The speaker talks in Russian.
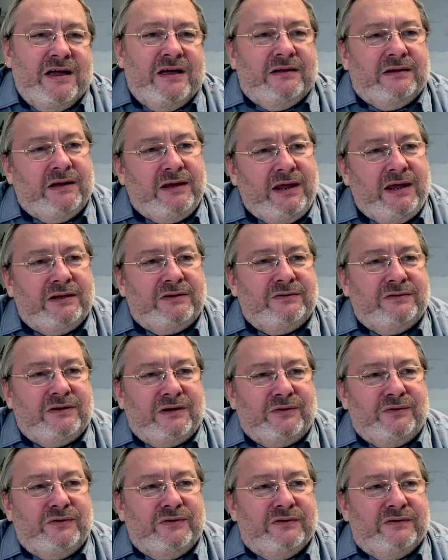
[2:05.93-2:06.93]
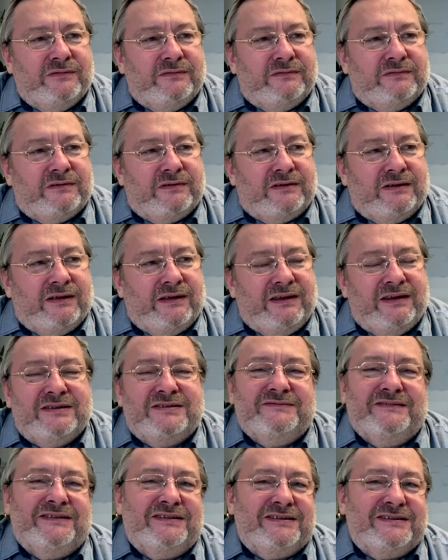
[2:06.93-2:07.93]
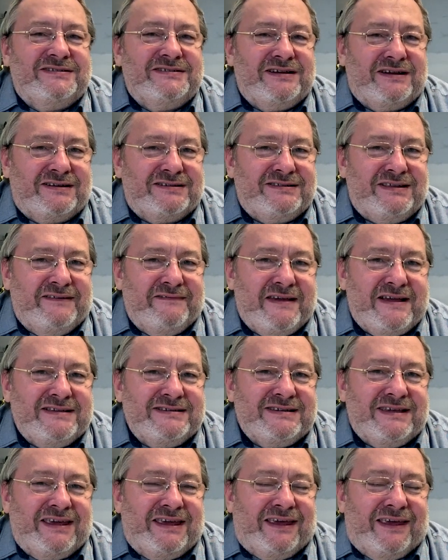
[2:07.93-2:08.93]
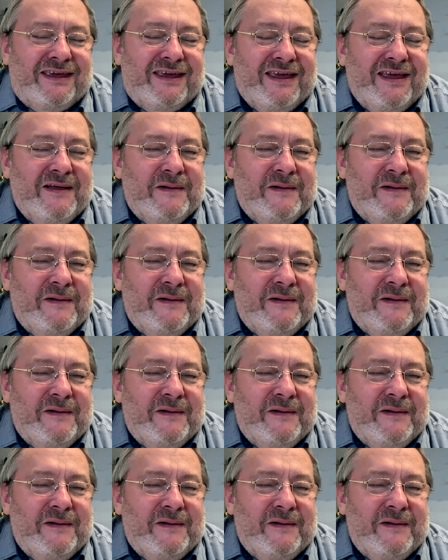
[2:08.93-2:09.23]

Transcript: Но нет, он такой, вот, они называют это старославянский,